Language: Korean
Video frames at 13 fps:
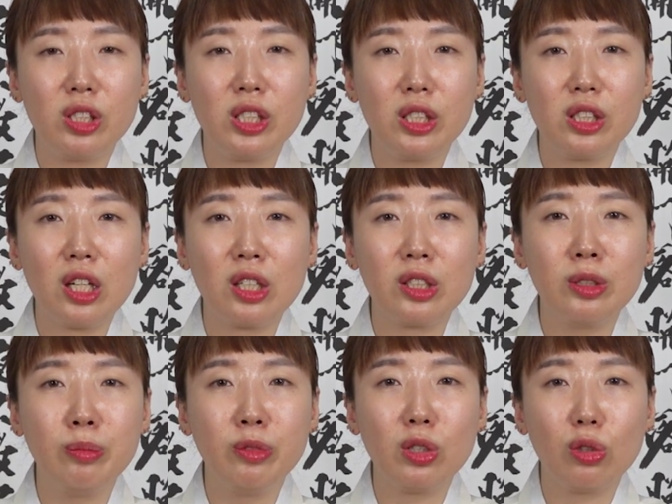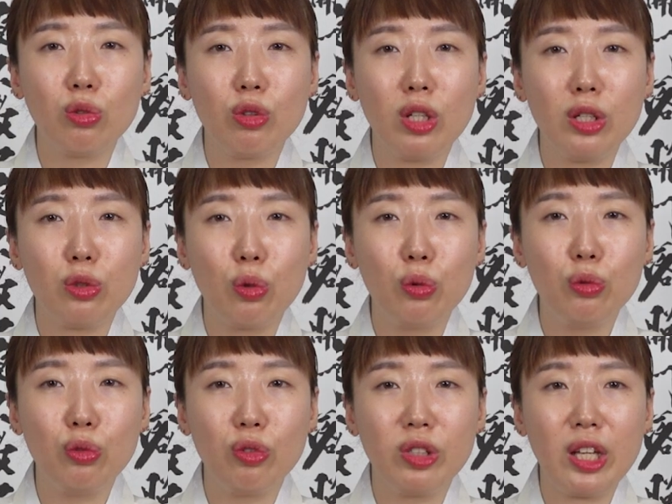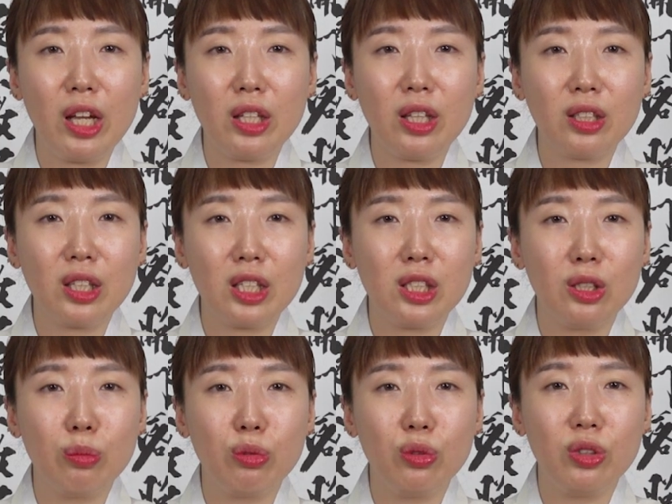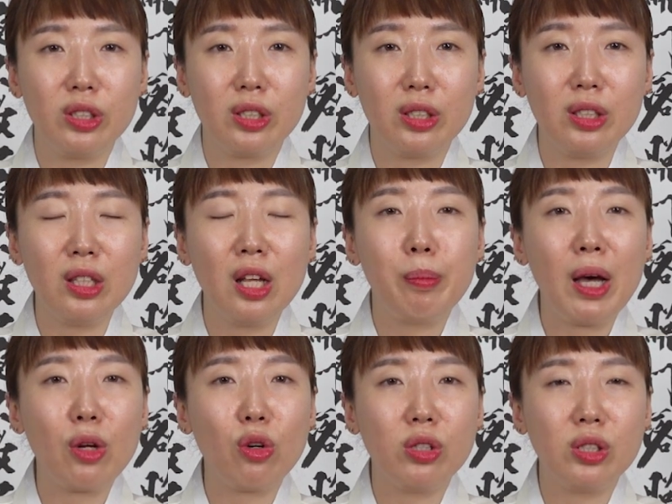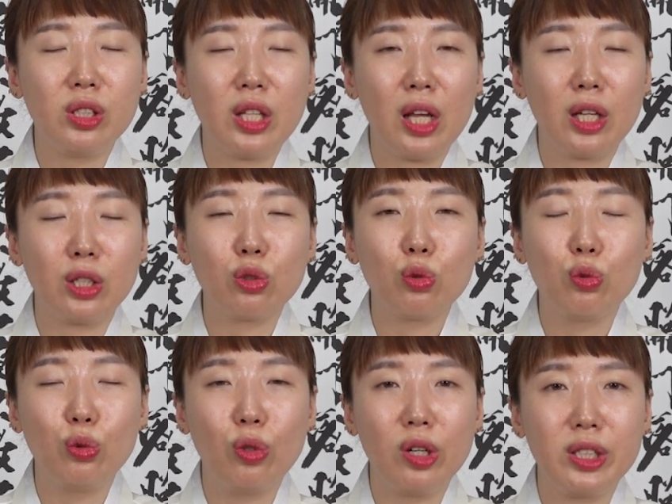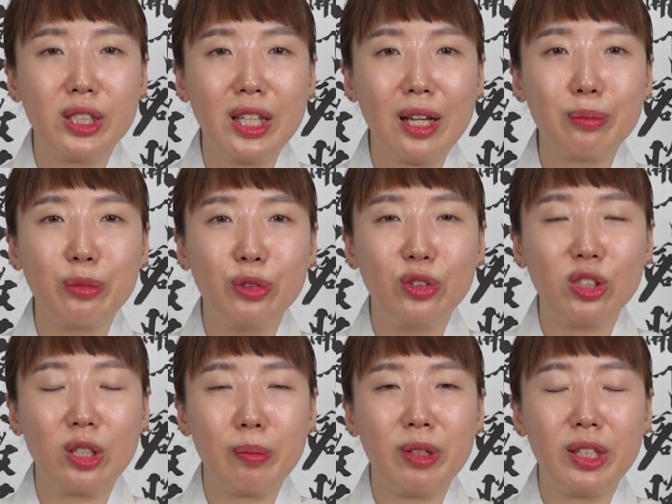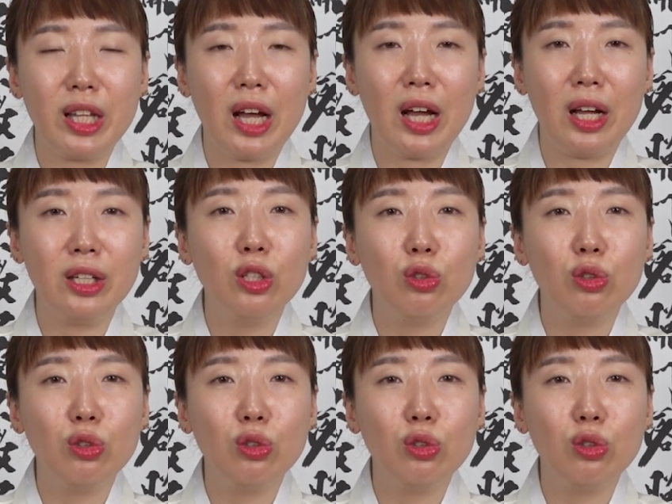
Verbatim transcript: 직장 금전운이 좋은 운기에 해당되시는 분들은 8월생, 9월생 분들입니다.